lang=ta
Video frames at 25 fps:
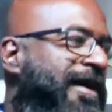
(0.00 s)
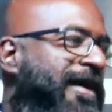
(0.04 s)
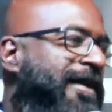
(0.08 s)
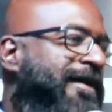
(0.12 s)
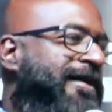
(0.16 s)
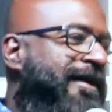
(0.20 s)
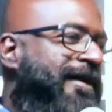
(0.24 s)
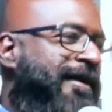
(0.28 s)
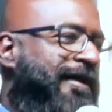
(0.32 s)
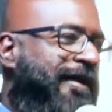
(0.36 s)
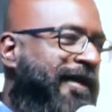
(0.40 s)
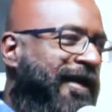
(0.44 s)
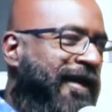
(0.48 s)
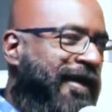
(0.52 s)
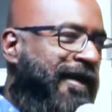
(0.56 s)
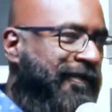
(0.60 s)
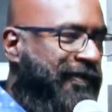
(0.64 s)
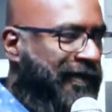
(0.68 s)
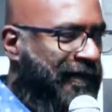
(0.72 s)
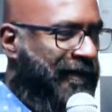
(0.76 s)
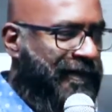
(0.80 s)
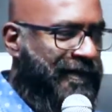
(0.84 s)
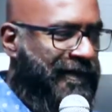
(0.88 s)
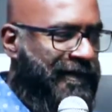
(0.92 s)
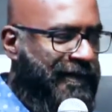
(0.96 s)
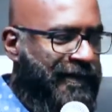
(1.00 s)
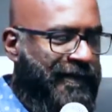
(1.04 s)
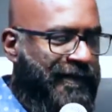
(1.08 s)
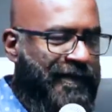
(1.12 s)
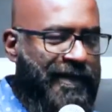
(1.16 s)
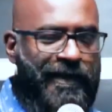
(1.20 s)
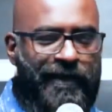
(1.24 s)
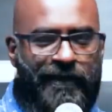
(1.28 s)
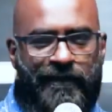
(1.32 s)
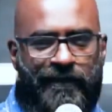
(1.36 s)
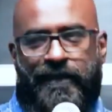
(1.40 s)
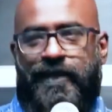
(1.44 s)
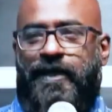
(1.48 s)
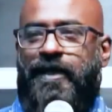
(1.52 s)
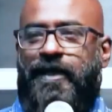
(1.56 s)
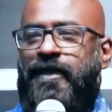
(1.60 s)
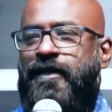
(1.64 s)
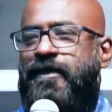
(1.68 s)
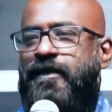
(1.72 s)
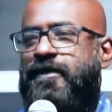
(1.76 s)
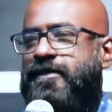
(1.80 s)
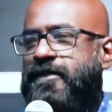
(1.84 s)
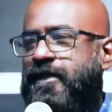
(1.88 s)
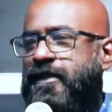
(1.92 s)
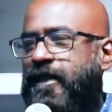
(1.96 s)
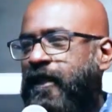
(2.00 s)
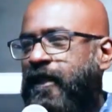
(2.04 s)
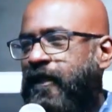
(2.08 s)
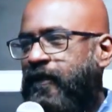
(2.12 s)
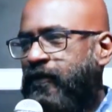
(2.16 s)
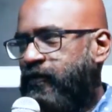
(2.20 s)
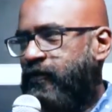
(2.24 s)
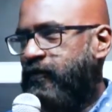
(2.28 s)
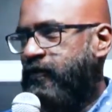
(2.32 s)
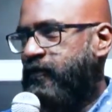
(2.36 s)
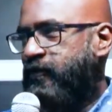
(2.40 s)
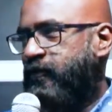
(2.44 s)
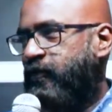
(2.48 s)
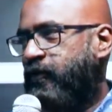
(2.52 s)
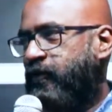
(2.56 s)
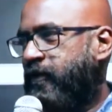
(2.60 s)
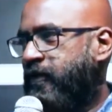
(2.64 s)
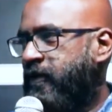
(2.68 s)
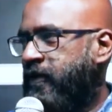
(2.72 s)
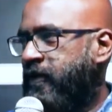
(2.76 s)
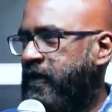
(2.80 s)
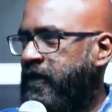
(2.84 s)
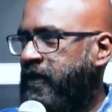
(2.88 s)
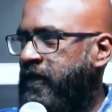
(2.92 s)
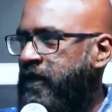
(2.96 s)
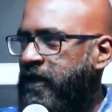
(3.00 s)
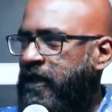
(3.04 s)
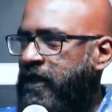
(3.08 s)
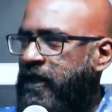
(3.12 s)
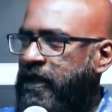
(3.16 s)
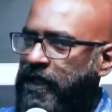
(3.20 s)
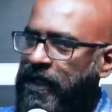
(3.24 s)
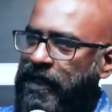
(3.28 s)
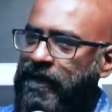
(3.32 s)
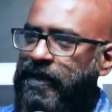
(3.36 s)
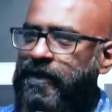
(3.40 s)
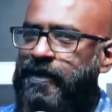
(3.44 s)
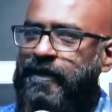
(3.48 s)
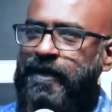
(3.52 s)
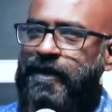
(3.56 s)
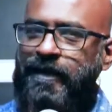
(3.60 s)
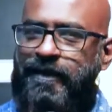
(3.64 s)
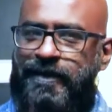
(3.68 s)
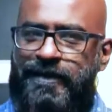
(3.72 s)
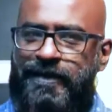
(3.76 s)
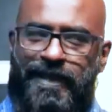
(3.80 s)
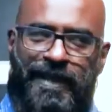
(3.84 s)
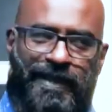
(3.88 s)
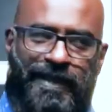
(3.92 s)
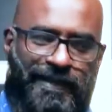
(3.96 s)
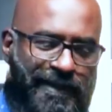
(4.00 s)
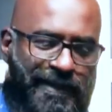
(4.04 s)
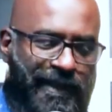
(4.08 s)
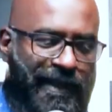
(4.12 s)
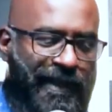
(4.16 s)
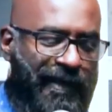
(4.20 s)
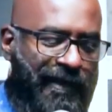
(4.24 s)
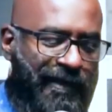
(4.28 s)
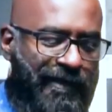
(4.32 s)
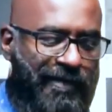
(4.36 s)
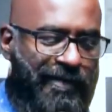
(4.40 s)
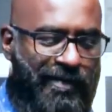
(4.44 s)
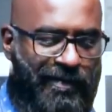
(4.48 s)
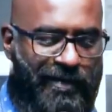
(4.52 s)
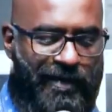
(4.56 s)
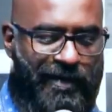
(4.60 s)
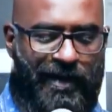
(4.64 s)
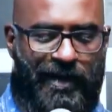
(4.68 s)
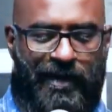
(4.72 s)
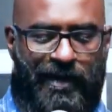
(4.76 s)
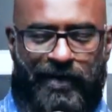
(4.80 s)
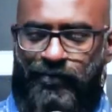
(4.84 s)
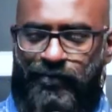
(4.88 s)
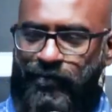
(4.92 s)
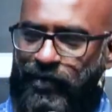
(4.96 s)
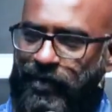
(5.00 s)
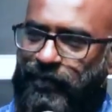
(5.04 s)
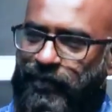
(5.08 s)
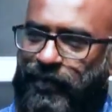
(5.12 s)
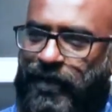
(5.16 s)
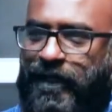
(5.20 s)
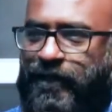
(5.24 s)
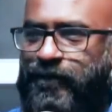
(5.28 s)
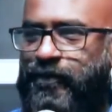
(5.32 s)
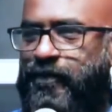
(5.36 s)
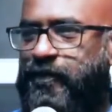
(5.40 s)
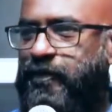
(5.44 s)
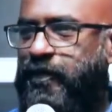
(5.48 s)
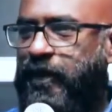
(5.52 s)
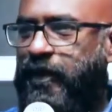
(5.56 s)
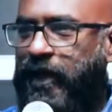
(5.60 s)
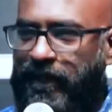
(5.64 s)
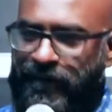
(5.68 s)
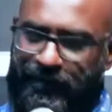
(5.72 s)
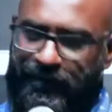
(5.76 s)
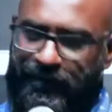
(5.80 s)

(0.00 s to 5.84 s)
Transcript: அழுக அழுகையாக வருது திடீர்னு சிரிக்கணும்னு தோணுது என்ன நடக்குதுன்னே தெரியல டாக்டர் என் உடம்புல ஏதோ பெரிய